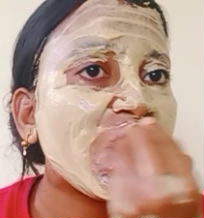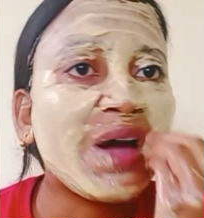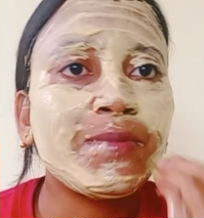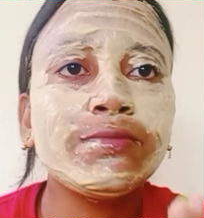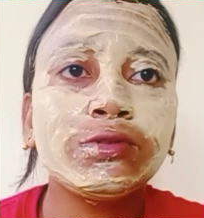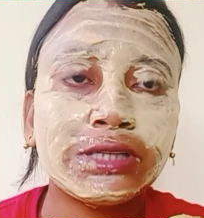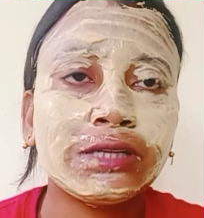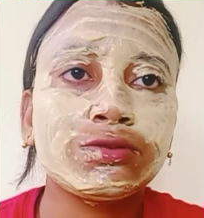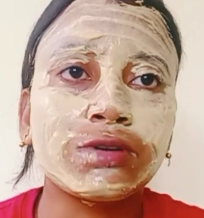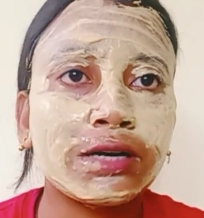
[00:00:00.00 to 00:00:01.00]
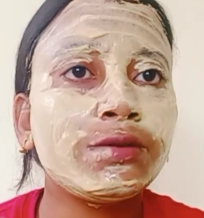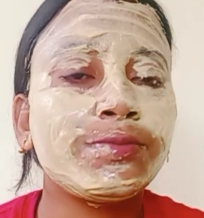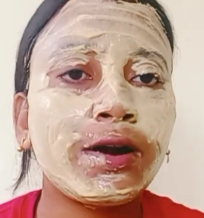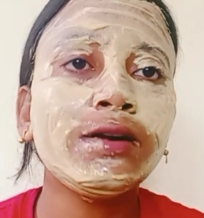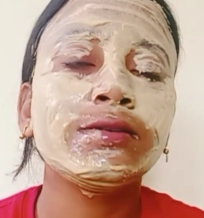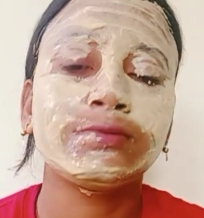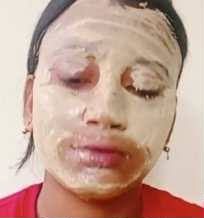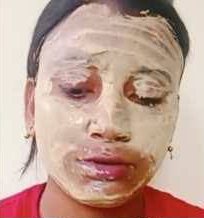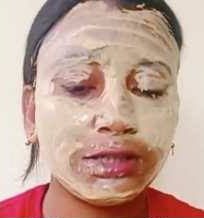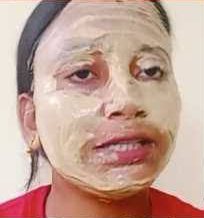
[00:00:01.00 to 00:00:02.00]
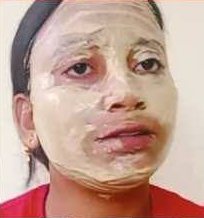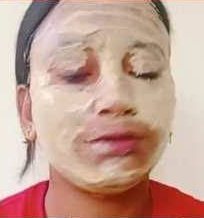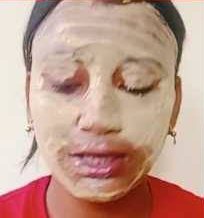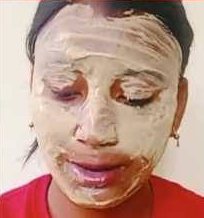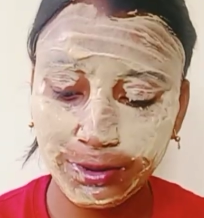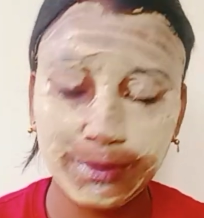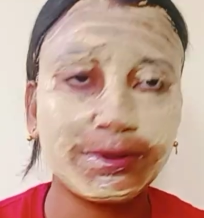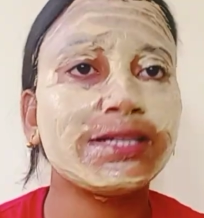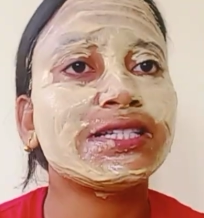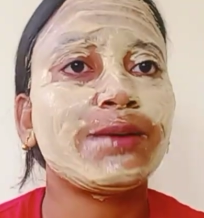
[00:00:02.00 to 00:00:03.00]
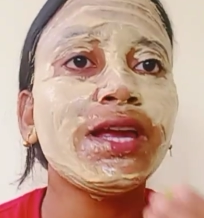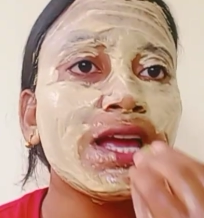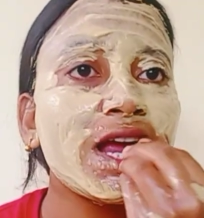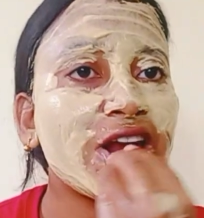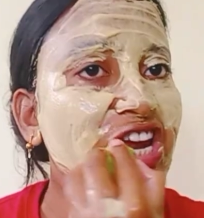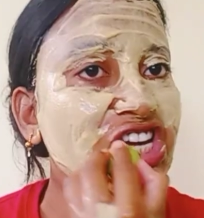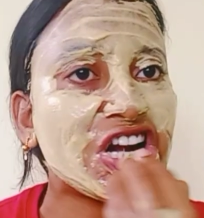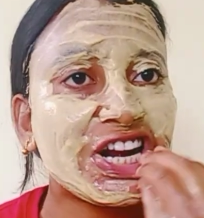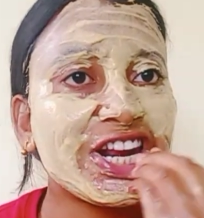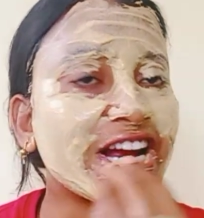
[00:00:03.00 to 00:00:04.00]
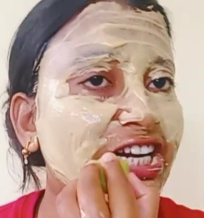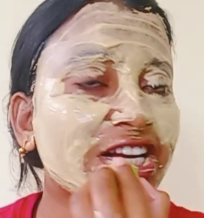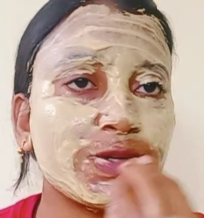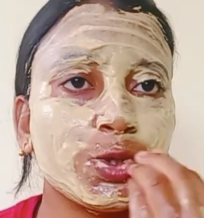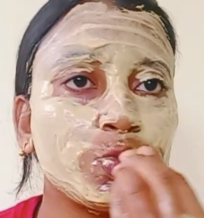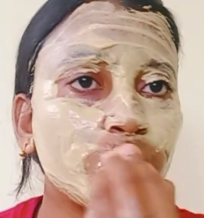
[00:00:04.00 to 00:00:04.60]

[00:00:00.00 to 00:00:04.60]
আমার মুখটা শুকানোর পর জল দিয়ে ধুয়ে তারপর আপনাদের সামনে রেজাল্টটা দেখাতে আসবো